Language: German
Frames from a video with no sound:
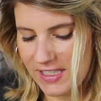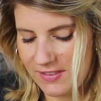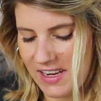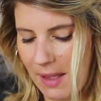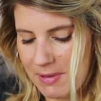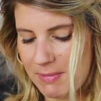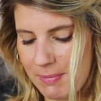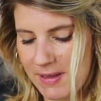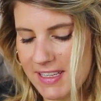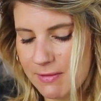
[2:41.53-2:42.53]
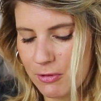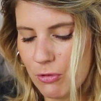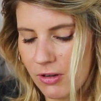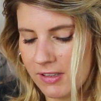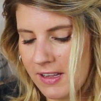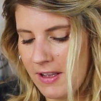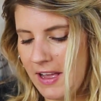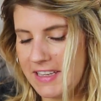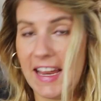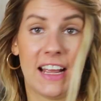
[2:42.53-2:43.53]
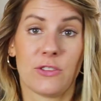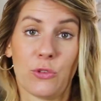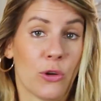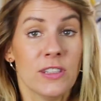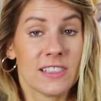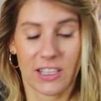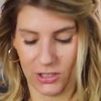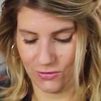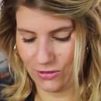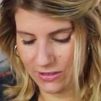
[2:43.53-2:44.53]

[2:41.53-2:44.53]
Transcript: Und deswegen habe ich mich bei diesem Kuchen, der ja so künstlerisch